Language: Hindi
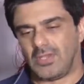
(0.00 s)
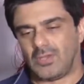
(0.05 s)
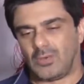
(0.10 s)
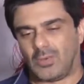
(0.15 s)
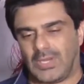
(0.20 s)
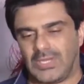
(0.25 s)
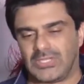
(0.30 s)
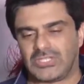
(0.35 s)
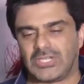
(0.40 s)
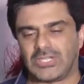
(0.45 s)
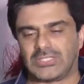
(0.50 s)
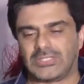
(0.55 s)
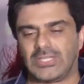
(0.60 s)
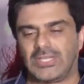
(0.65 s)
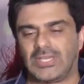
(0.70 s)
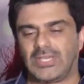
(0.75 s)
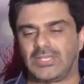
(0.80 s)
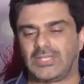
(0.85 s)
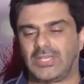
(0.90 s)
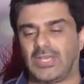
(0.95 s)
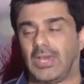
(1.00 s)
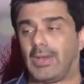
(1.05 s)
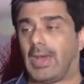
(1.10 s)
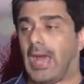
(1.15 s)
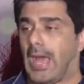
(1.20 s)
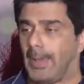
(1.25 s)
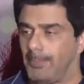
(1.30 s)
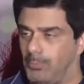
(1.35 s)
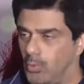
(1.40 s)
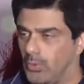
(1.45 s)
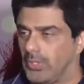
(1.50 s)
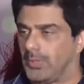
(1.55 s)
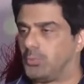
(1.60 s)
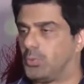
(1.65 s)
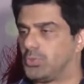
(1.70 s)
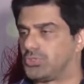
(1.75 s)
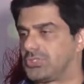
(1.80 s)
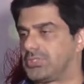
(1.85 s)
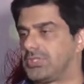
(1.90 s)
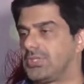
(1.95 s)
ख्वाहिश करते हैं कि आप लोग ही
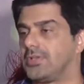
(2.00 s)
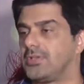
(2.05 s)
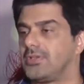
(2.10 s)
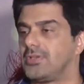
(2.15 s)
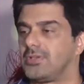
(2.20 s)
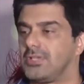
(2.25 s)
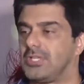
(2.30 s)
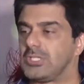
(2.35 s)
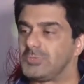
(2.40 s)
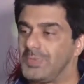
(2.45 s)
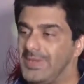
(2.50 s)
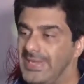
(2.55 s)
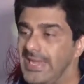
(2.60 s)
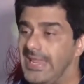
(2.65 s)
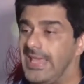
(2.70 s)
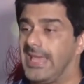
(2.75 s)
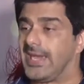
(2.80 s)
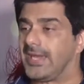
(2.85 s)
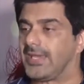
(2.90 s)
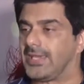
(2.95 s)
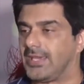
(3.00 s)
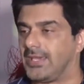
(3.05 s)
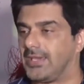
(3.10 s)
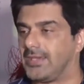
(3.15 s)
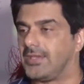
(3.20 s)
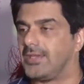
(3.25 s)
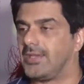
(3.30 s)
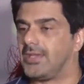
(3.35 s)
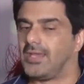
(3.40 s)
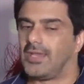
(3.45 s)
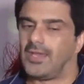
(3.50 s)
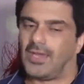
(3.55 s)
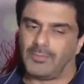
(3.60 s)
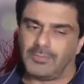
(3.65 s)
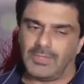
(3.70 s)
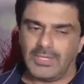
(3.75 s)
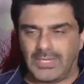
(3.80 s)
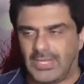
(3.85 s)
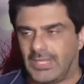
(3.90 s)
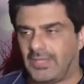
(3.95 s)
पूछते हैं कि इसमें नया क्या है
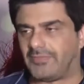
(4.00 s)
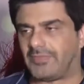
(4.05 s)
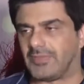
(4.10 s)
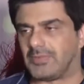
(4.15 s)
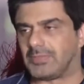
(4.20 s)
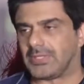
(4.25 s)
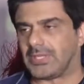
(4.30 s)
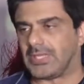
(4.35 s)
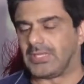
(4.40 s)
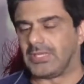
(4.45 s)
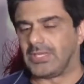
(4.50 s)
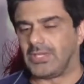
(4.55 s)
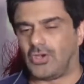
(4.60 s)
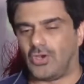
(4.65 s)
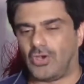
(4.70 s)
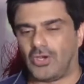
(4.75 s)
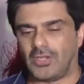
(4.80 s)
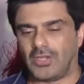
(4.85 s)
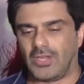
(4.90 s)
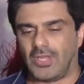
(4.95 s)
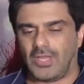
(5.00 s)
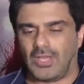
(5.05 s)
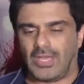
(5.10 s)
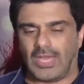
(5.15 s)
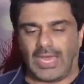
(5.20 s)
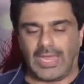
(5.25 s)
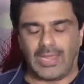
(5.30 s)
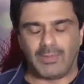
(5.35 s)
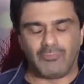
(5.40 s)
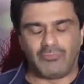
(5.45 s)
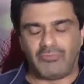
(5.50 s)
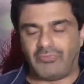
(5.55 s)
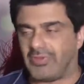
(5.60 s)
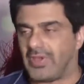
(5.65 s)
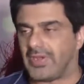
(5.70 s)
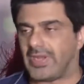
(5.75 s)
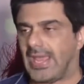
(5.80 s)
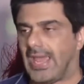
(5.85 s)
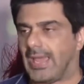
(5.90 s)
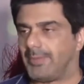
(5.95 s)
हमने नई फिल्म बनाई है और आई एम
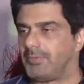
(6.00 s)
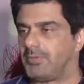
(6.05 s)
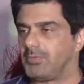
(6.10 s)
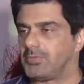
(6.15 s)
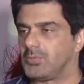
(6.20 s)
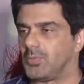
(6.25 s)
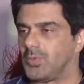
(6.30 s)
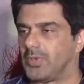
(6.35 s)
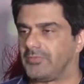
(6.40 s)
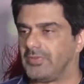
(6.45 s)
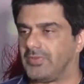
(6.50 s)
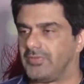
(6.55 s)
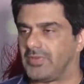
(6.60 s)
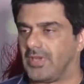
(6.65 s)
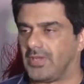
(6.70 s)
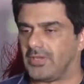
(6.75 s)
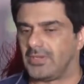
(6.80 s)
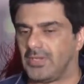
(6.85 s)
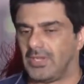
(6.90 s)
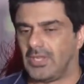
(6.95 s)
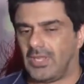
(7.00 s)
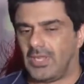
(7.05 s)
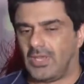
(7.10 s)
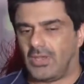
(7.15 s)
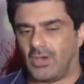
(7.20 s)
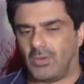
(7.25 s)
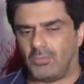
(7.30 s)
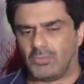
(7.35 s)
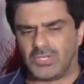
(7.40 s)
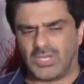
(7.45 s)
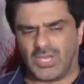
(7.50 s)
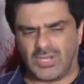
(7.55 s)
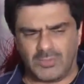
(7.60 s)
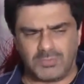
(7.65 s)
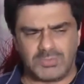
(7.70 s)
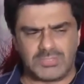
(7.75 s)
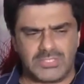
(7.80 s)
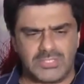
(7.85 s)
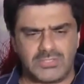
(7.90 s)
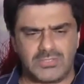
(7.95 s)
वेरी हैप्पी विद वॉट वी डन और मुझे 100
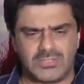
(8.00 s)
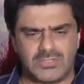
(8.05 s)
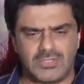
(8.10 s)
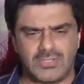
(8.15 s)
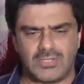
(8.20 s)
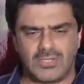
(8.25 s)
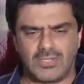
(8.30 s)
परसेंट